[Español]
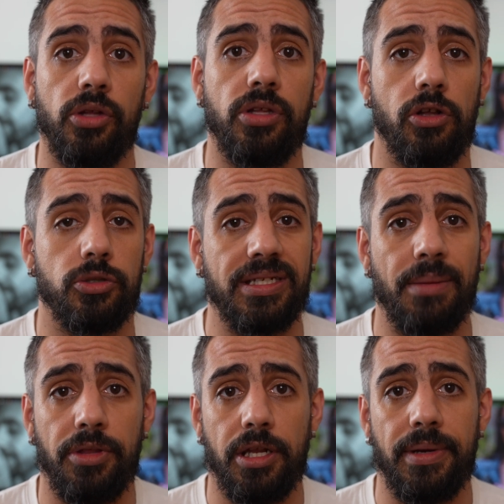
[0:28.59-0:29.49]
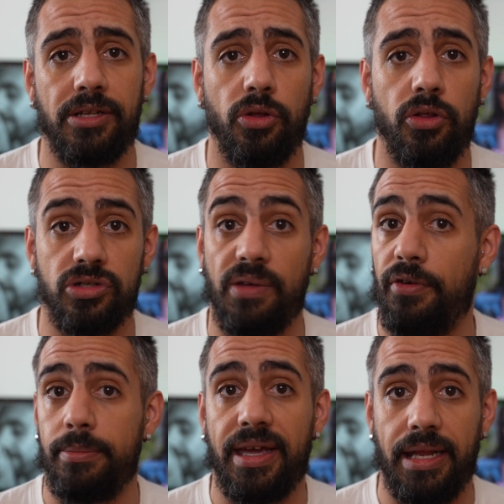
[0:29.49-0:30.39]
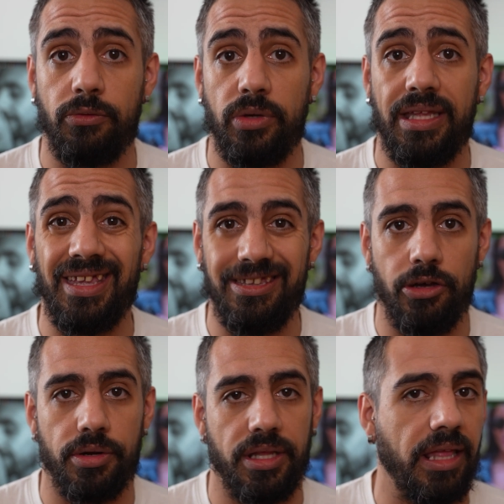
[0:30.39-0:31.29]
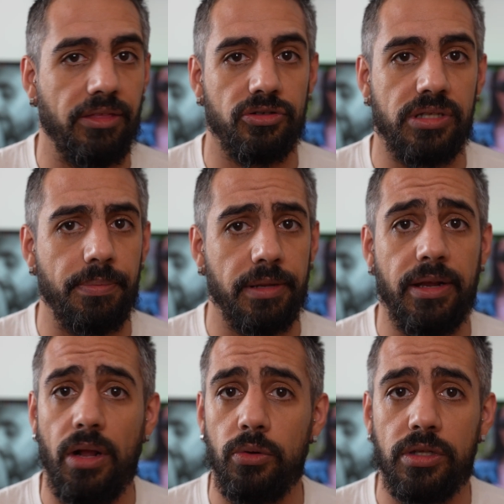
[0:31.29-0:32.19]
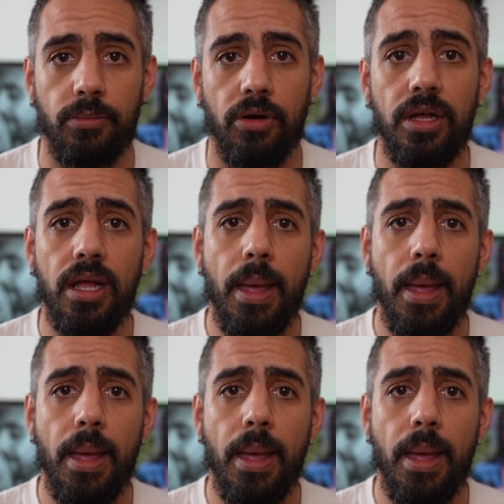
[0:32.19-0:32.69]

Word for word: donde los vas a poder ver todos de forma gratuita y ordenados, del primero al último.